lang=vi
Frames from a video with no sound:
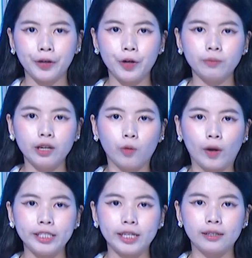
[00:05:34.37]
đồng thời
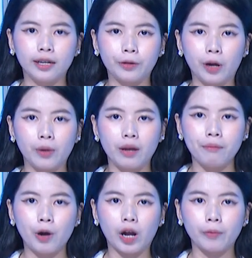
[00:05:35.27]
quán triệt người lao động
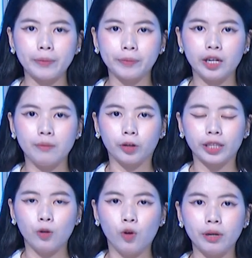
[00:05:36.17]
báo cáo kịp thời mọi
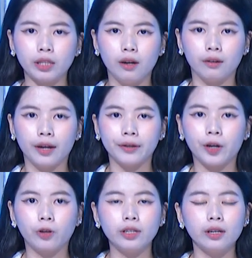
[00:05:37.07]
tình huống bất thường
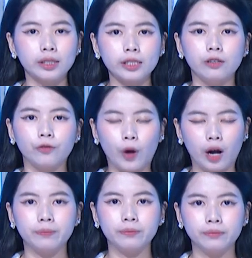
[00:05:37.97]
để có những ứng xử phù
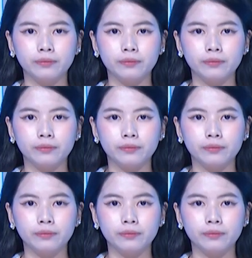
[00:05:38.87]
hợp.